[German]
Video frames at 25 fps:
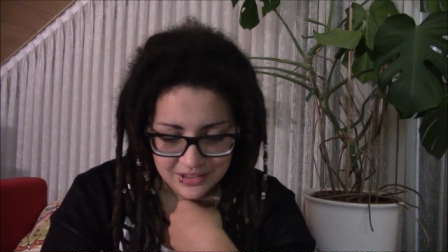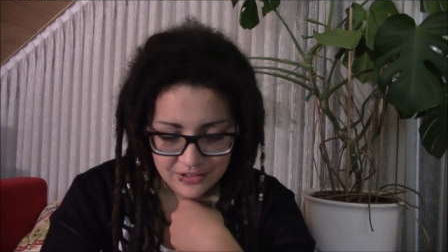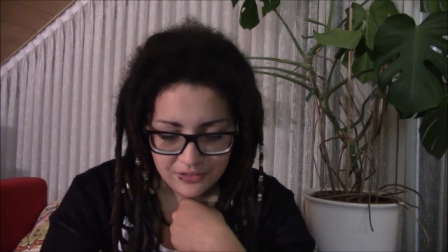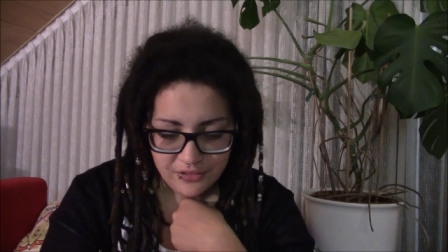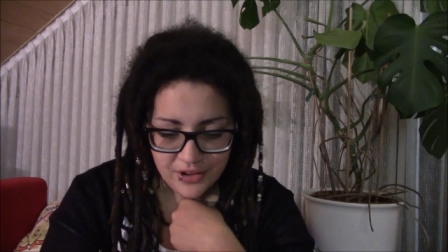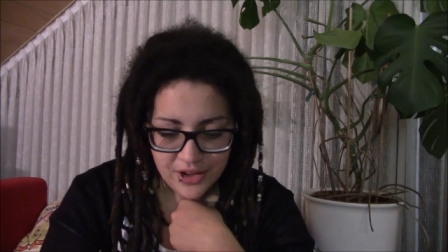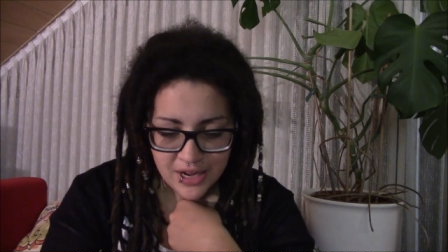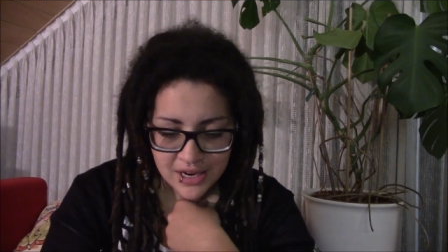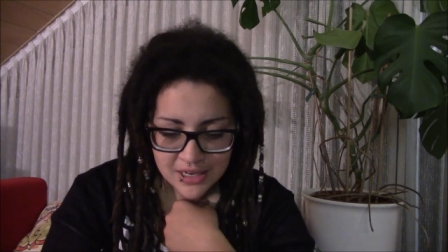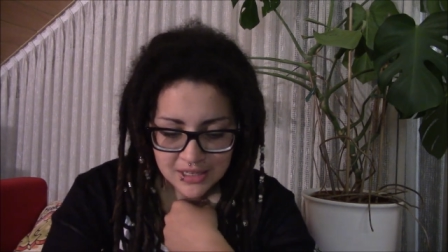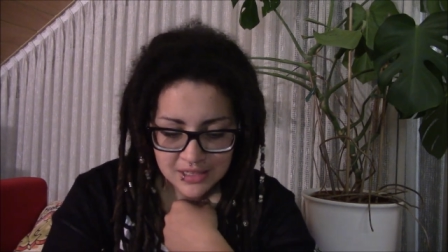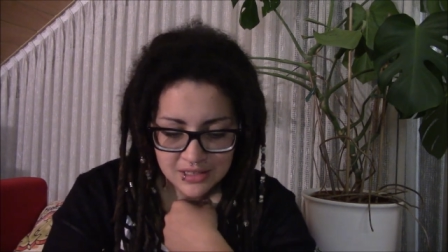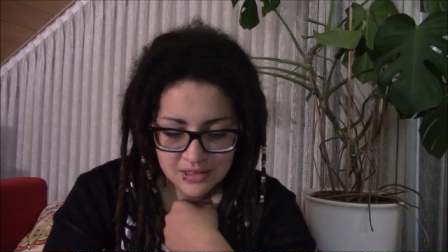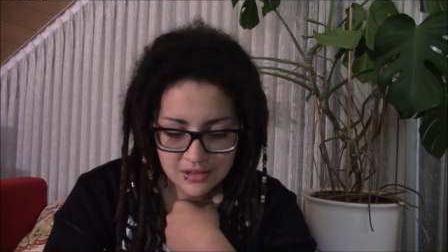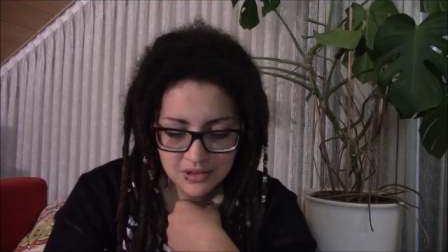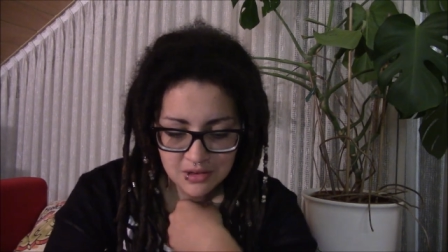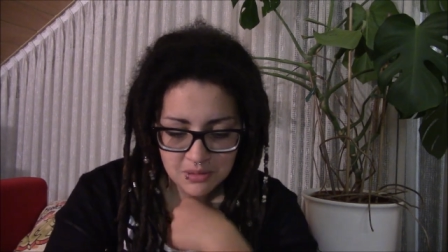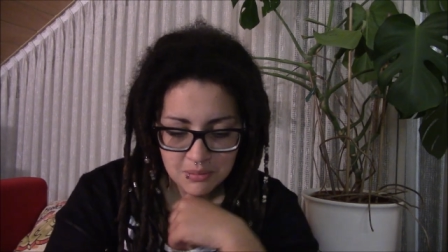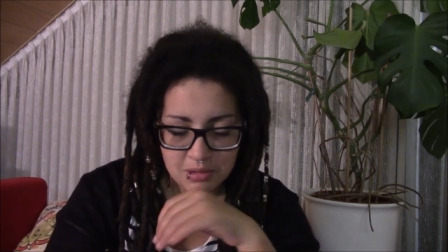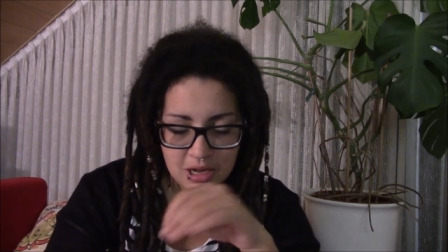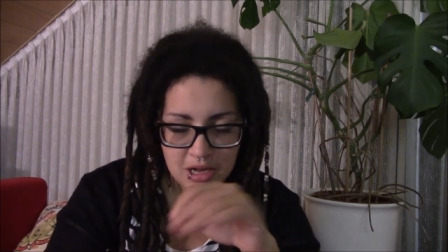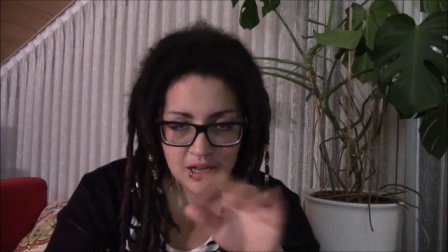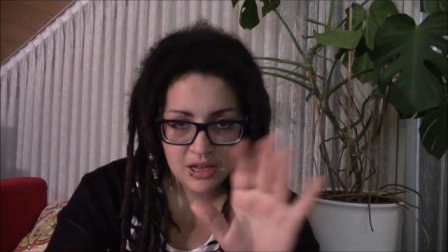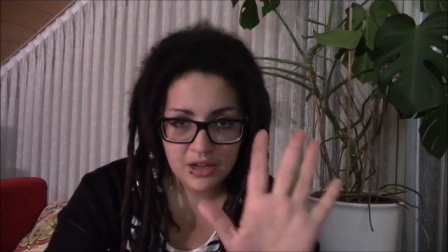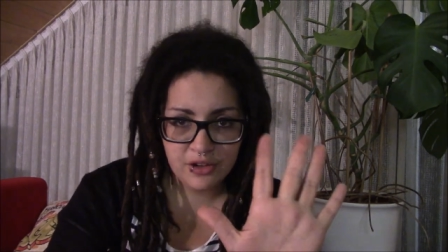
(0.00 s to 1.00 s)
Fakt
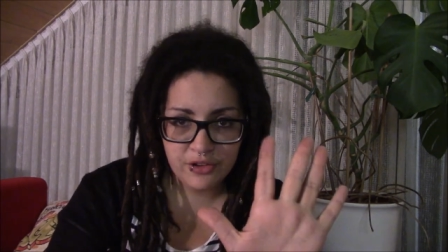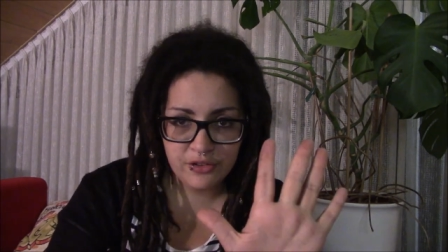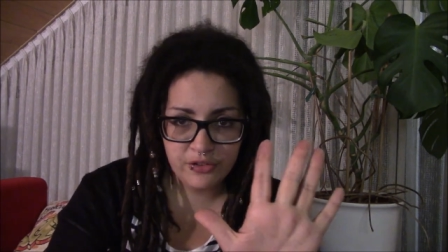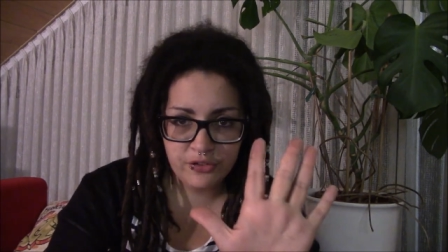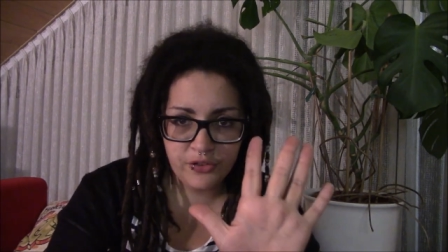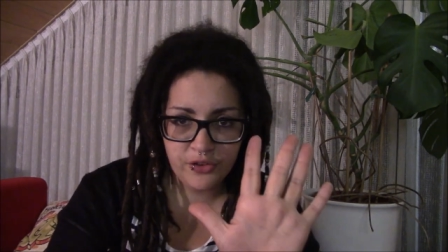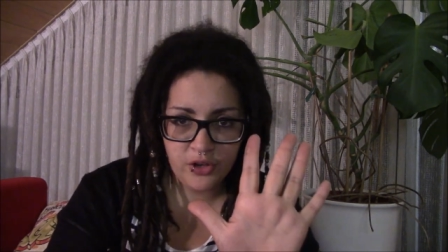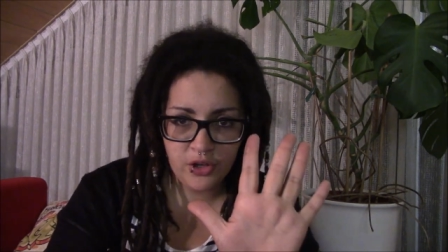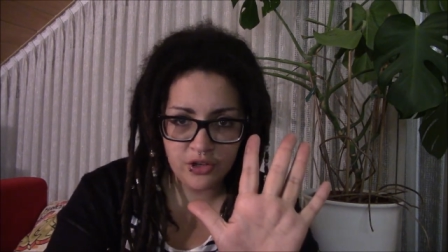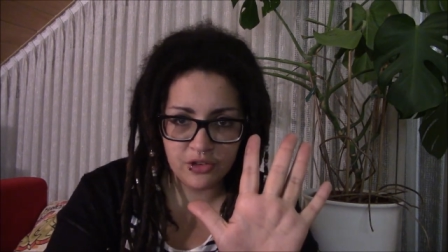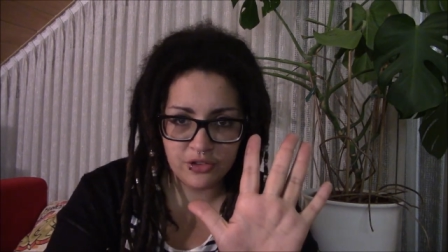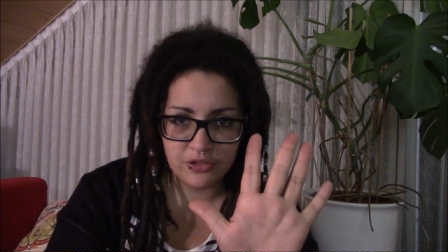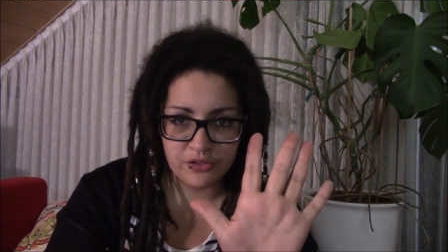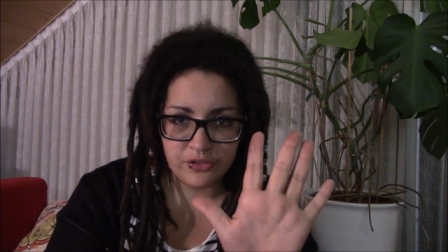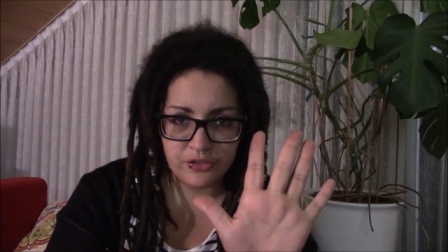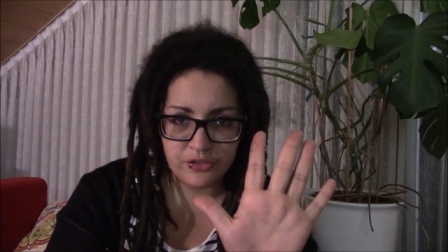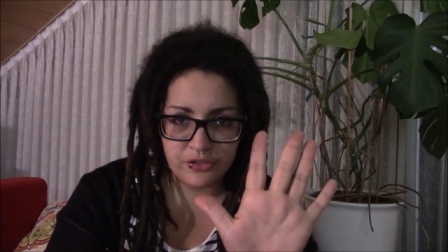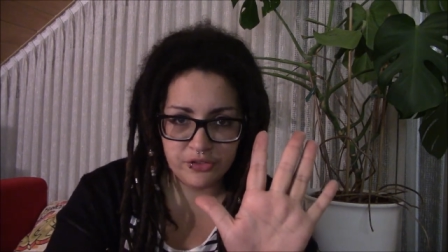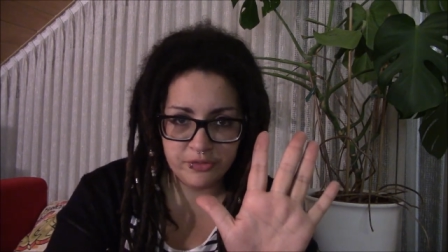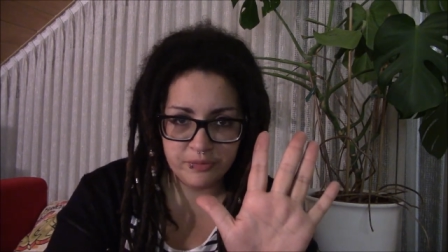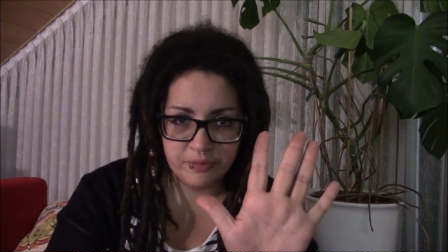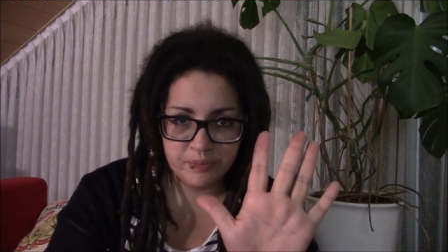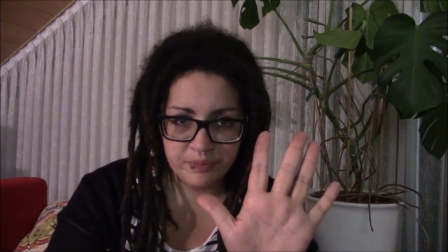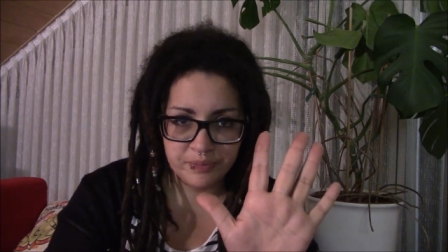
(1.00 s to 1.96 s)
Nummer 5.